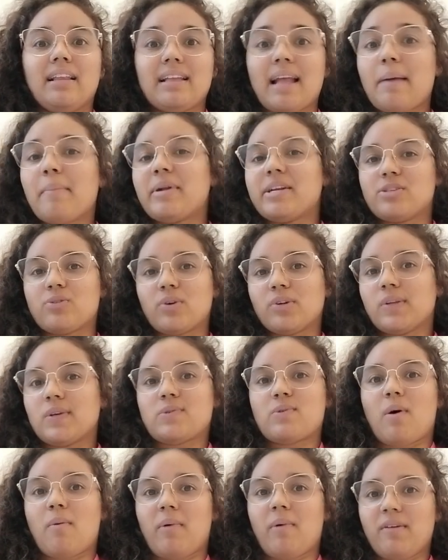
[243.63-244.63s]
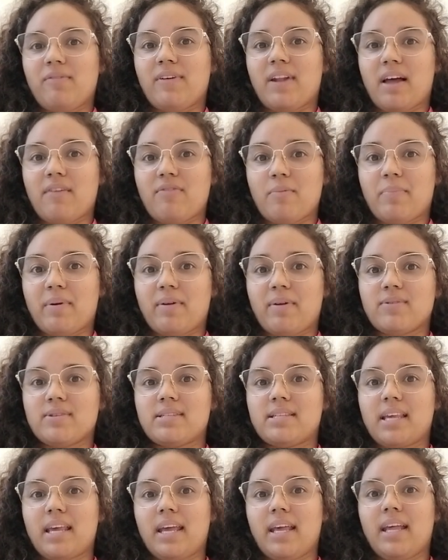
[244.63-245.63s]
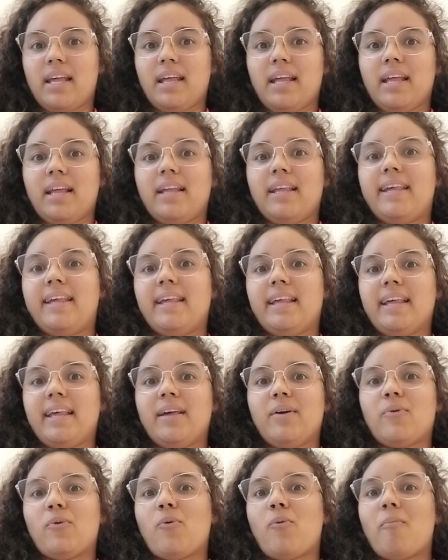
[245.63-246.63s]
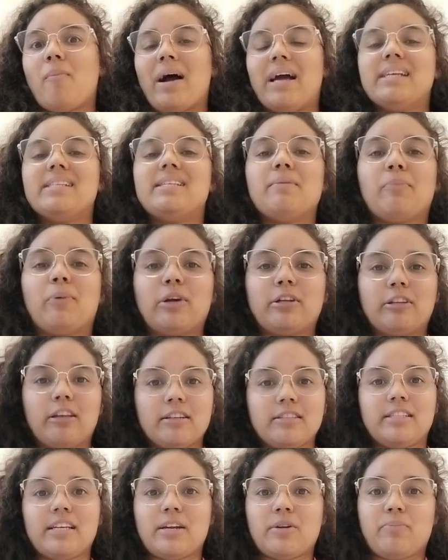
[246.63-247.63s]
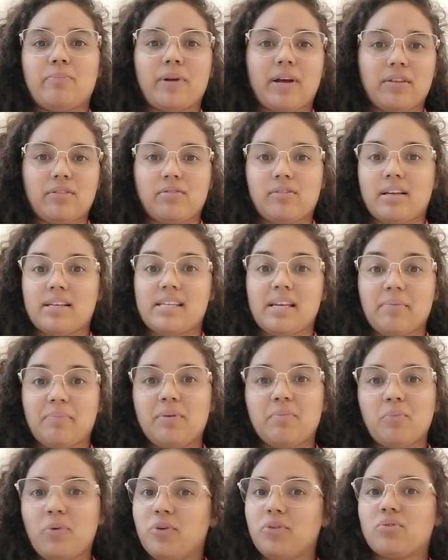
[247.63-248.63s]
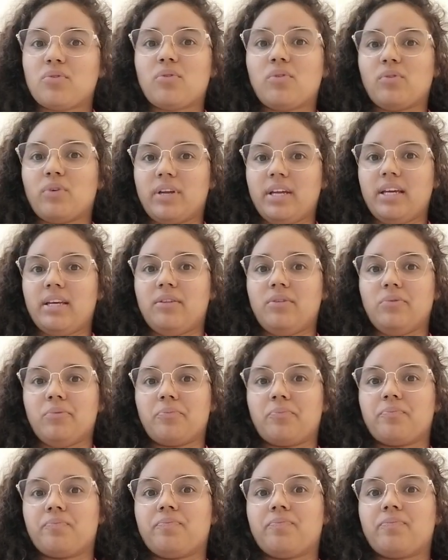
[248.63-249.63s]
Lembra de quando a sua mãe falava para você que o mais importante era o prato estar tá sempre muito colorido,